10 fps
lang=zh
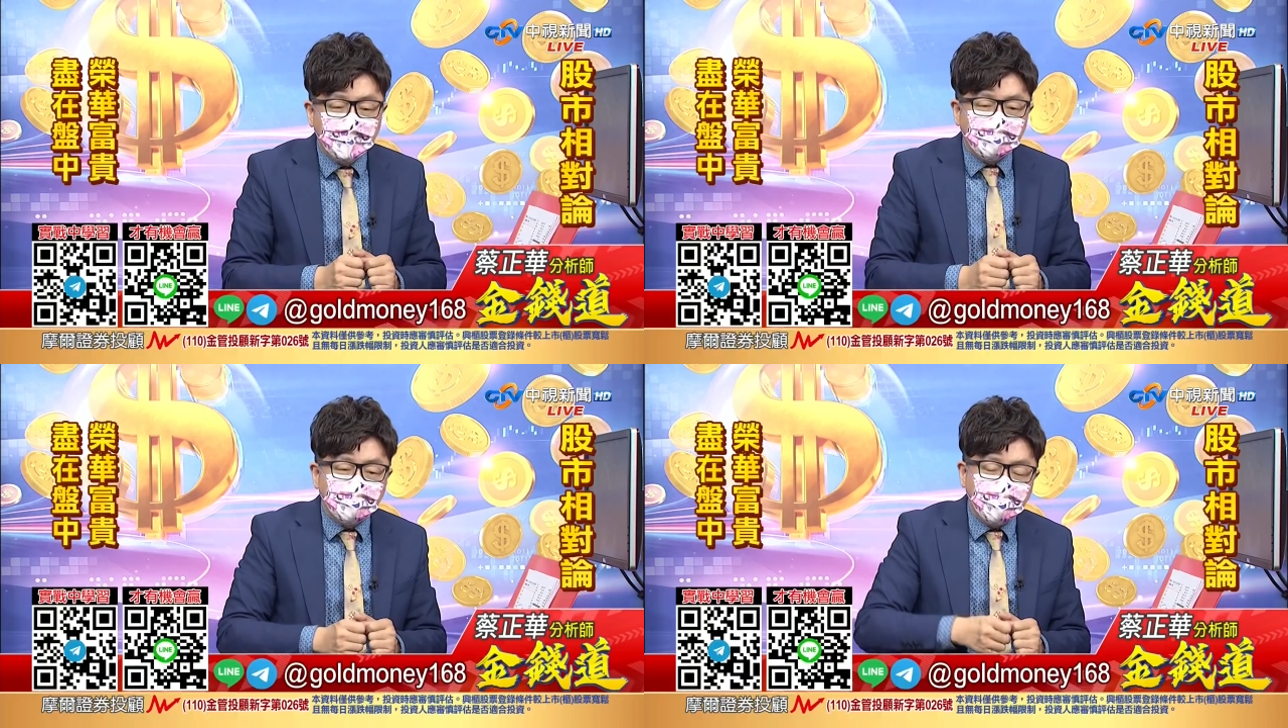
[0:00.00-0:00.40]

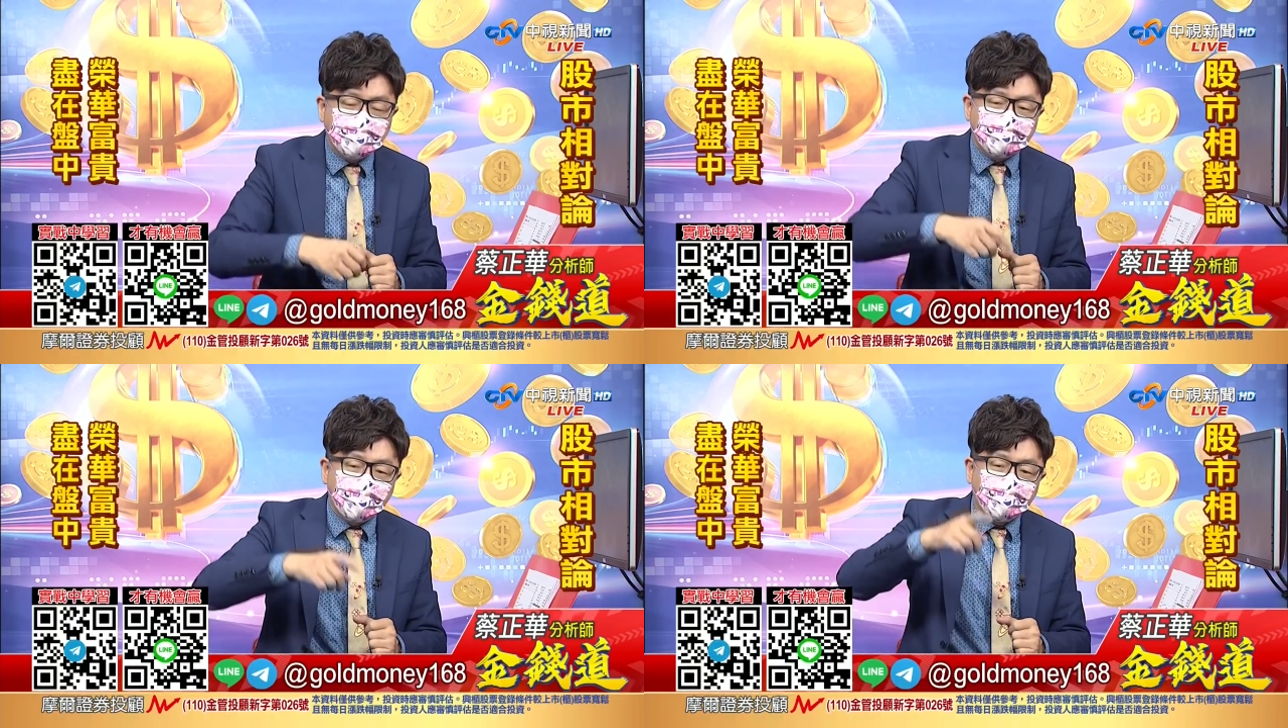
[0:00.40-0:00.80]
所以在
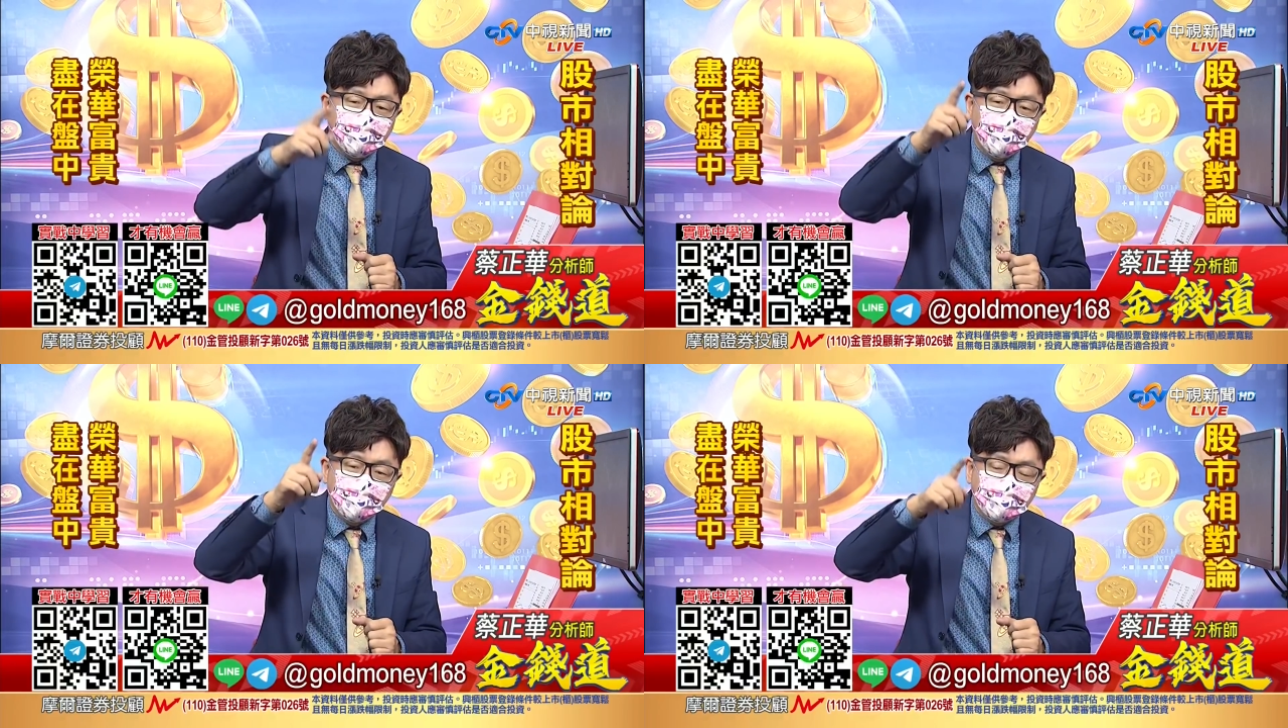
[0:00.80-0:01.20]
散
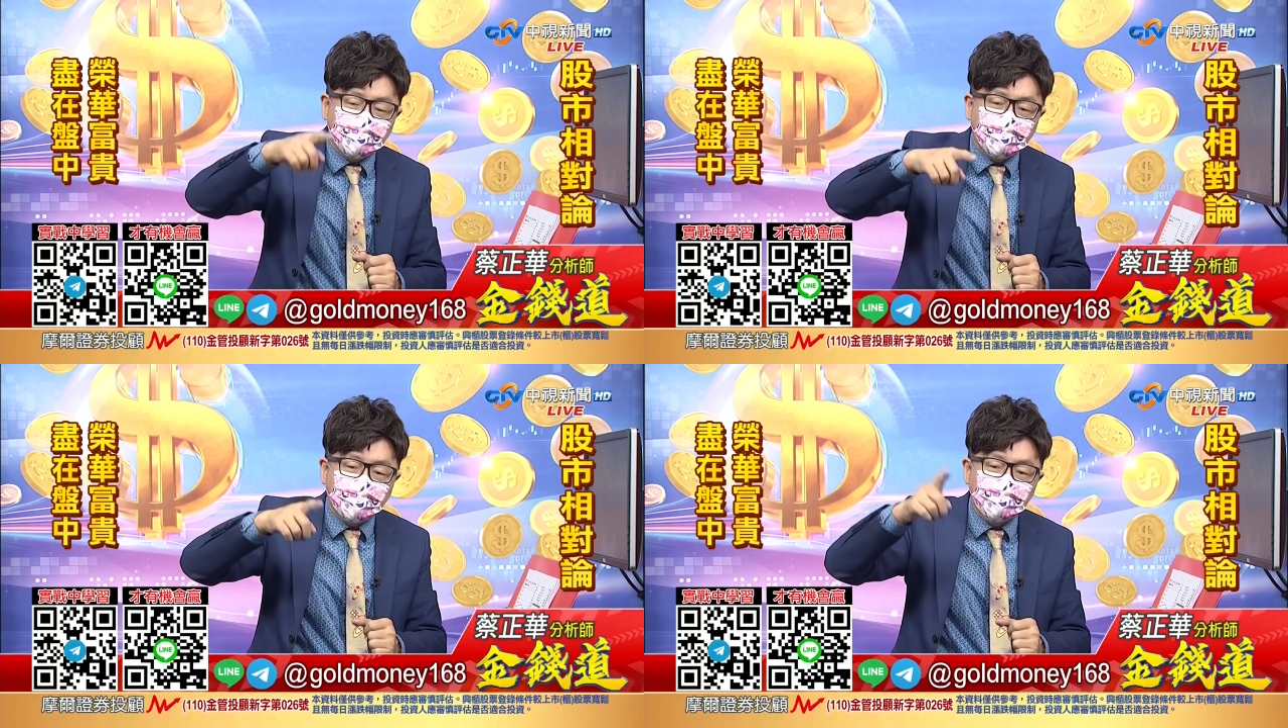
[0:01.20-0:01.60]
的过
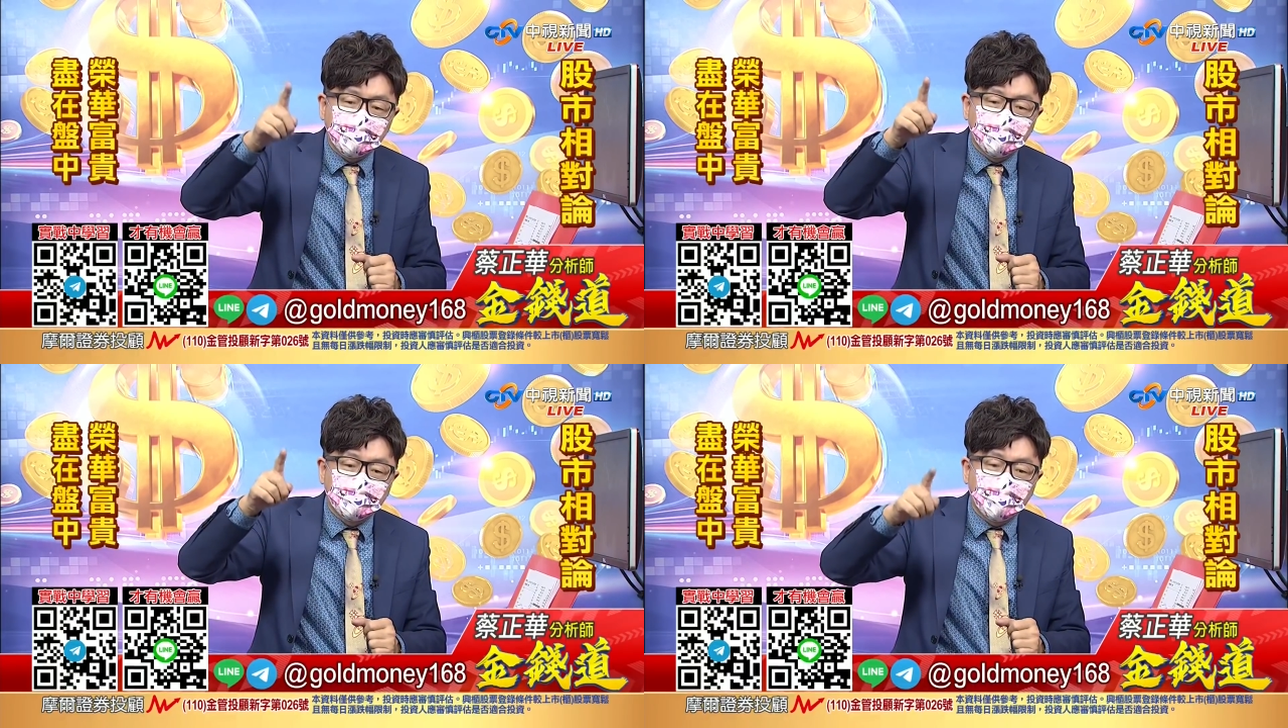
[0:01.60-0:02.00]
程当中，